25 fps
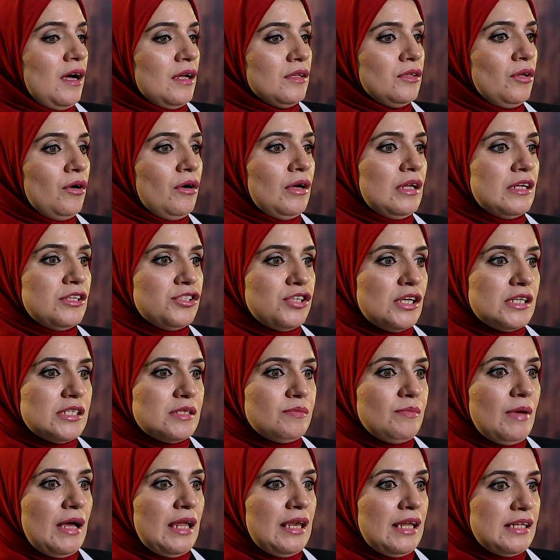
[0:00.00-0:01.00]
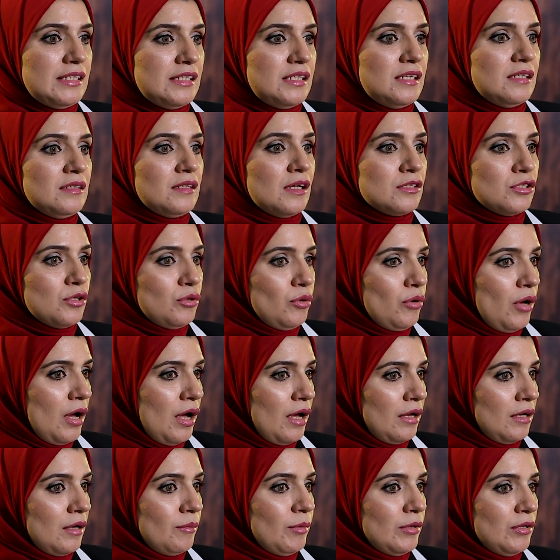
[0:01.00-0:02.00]
أعضاء الجسم التي
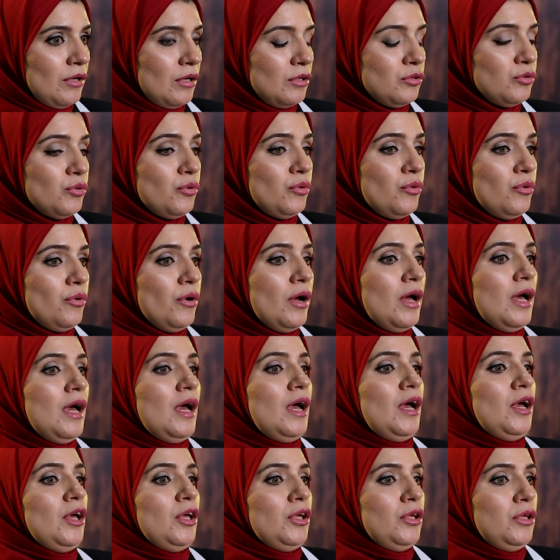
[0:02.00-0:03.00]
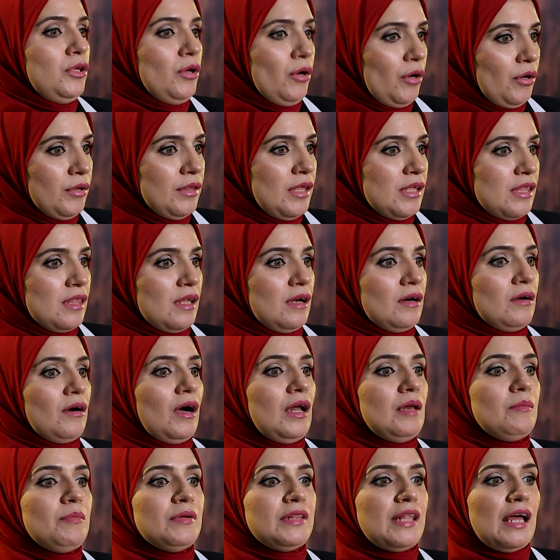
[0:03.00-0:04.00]
تصلها نبضاته يحدث
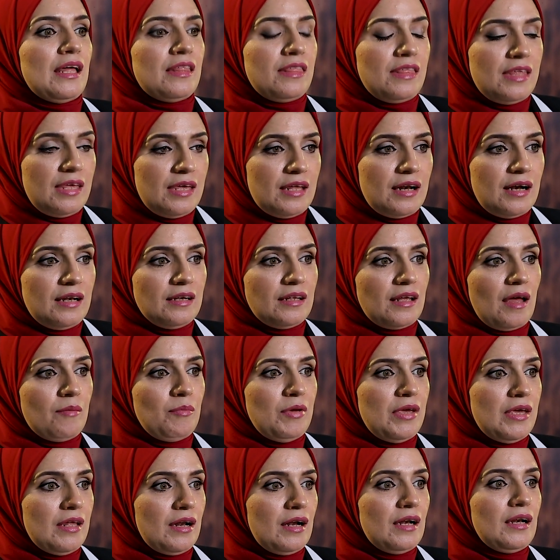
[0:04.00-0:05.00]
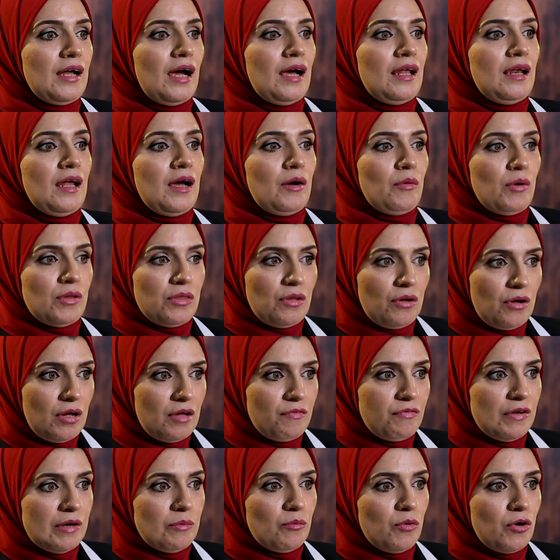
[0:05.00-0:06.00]
القلب تأثيرا كبيرا على
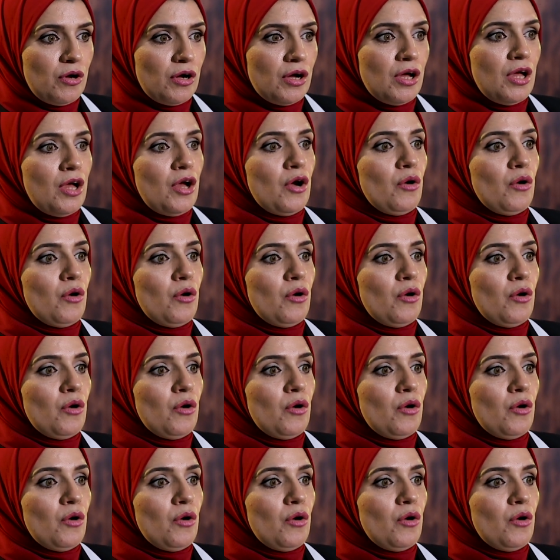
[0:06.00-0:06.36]
وظائف المخ